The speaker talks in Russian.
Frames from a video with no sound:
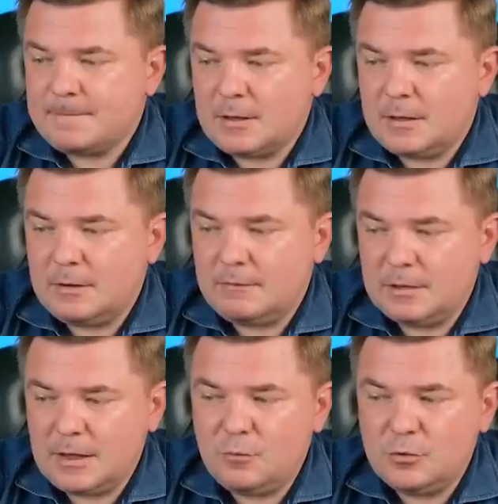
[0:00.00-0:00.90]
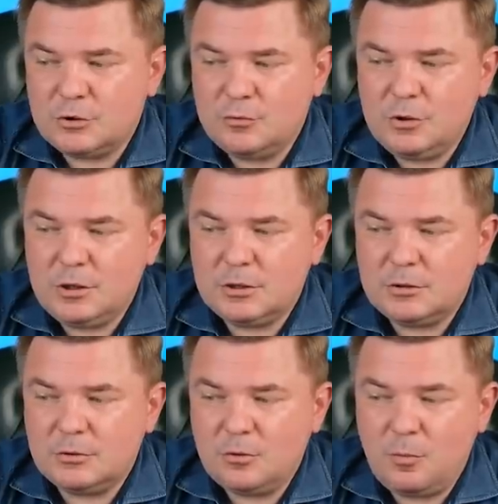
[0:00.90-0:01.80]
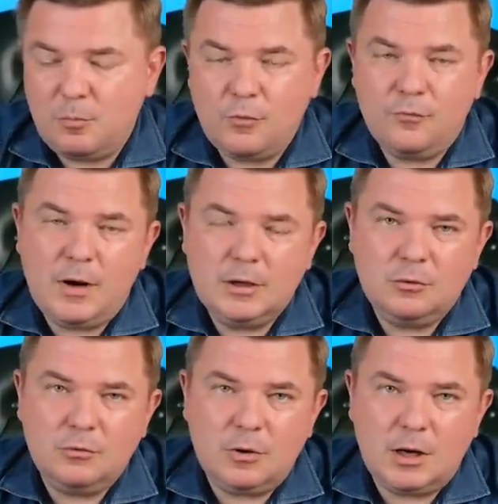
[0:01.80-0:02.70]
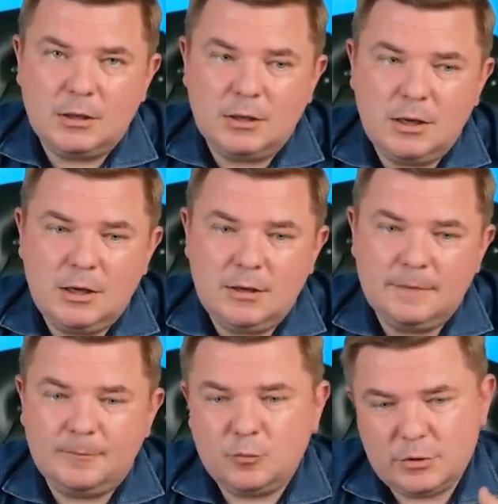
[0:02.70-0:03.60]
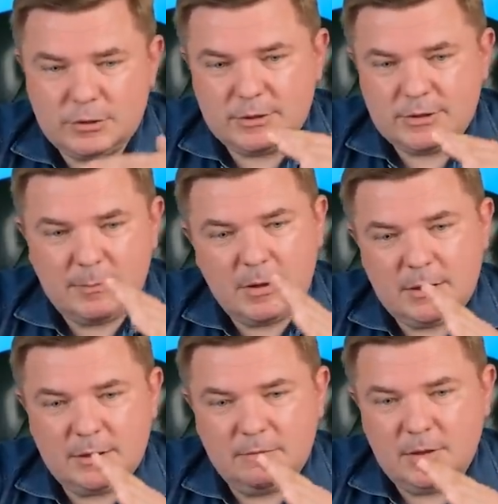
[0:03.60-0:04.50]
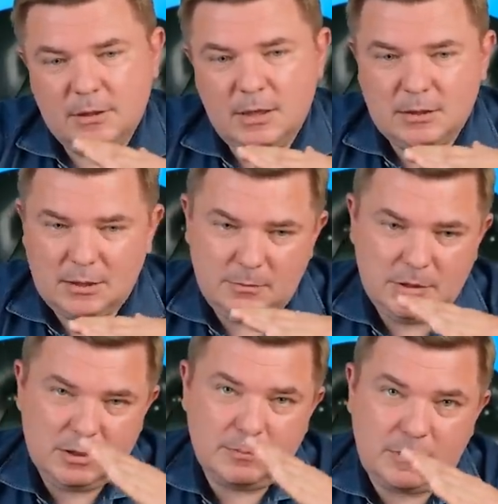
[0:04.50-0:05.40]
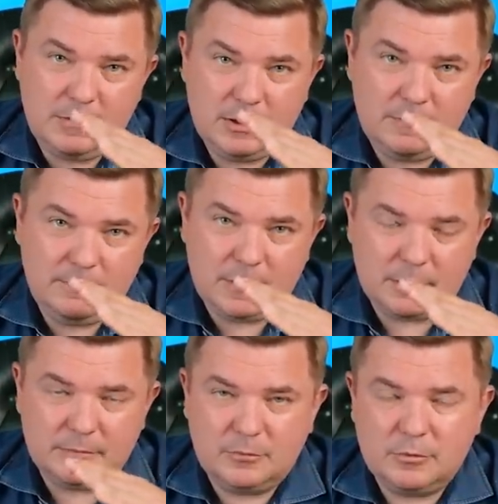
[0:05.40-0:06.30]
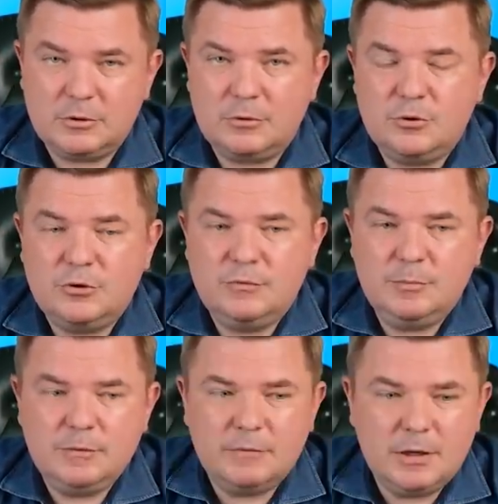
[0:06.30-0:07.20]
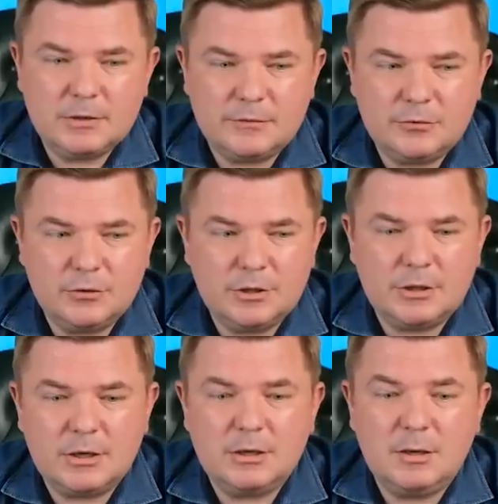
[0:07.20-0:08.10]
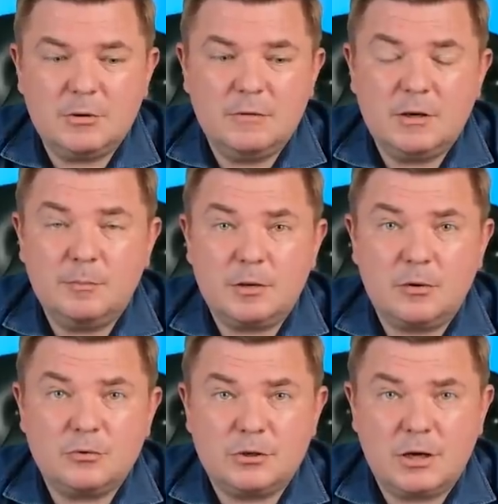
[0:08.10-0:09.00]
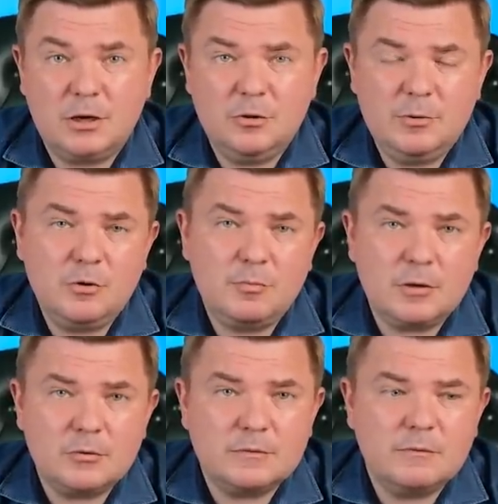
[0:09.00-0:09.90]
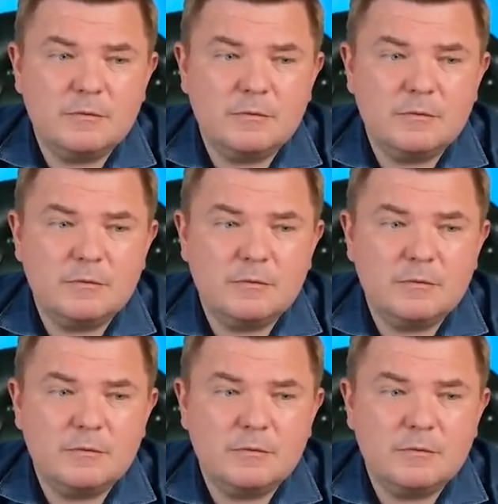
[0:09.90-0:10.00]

э, волновой истории, но по факту она, ну, то есть сама эта волна, она имеет направление вверх. То есть ключевым является все-таки, когда мы говорим про рост экономику, про рост